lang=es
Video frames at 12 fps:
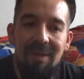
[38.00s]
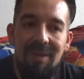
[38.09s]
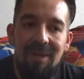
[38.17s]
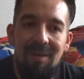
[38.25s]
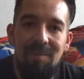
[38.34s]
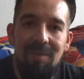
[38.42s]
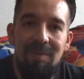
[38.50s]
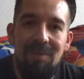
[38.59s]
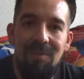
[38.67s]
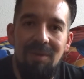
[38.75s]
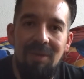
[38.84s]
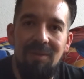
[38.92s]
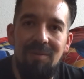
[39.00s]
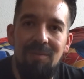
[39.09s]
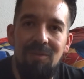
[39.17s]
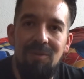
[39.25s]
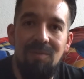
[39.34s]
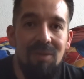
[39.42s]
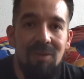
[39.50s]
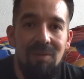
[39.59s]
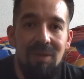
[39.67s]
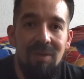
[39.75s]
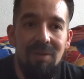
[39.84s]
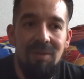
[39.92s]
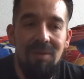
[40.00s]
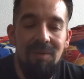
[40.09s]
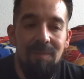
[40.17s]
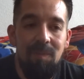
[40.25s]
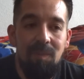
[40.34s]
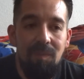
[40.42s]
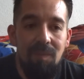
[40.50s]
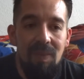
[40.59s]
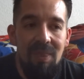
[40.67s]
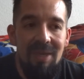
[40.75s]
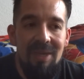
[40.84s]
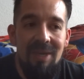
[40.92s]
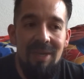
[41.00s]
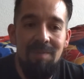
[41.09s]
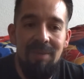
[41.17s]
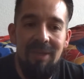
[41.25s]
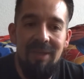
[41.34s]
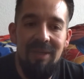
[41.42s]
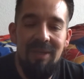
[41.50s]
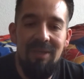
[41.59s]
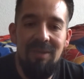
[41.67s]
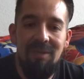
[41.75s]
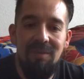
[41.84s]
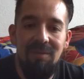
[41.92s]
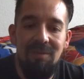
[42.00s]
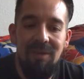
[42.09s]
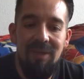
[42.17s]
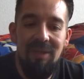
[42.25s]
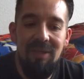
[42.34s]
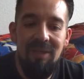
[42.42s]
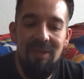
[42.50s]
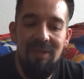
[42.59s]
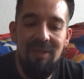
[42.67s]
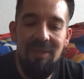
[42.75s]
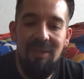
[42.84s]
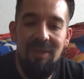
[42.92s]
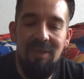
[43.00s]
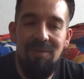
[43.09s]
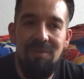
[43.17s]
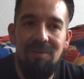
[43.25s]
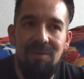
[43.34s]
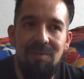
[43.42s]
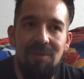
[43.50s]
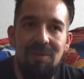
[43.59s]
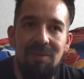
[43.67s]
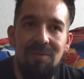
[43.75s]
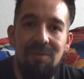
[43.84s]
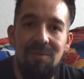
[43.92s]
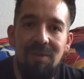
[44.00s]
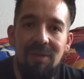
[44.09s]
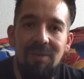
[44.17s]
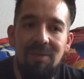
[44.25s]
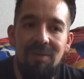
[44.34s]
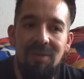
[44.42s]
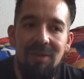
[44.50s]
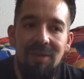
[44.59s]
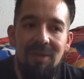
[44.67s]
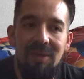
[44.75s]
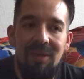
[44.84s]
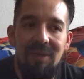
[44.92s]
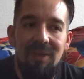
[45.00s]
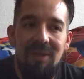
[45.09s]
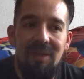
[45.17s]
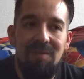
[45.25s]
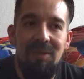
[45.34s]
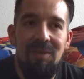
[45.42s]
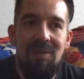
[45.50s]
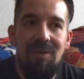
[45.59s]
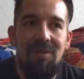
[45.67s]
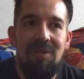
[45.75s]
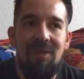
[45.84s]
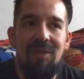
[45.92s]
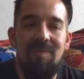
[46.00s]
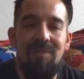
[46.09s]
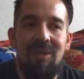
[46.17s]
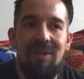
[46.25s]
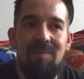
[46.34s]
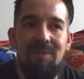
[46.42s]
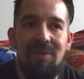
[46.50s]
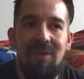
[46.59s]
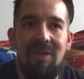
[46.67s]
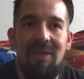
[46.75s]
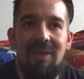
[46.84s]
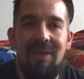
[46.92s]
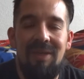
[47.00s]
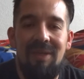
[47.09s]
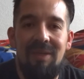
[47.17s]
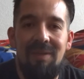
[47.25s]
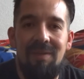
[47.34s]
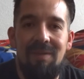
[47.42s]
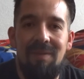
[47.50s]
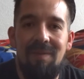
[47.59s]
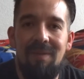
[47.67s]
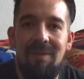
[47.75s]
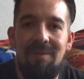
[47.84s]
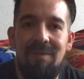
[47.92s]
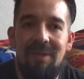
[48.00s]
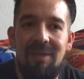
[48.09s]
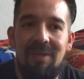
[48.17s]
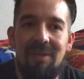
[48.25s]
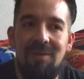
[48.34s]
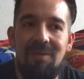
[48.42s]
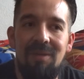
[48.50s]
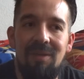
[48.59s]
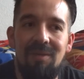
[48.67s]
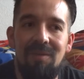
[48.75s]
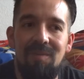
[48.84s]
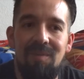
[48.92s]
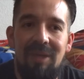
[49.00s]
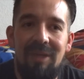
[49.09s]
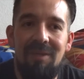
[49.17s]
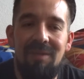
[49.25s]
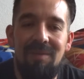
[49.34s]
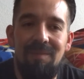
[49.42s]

El meme jugando muchos videojuegos. La maldad echando ahí este, algunos reviews de algunos juegos. Y bueno, el Dr. G no puede porque anda en lugares recónditos más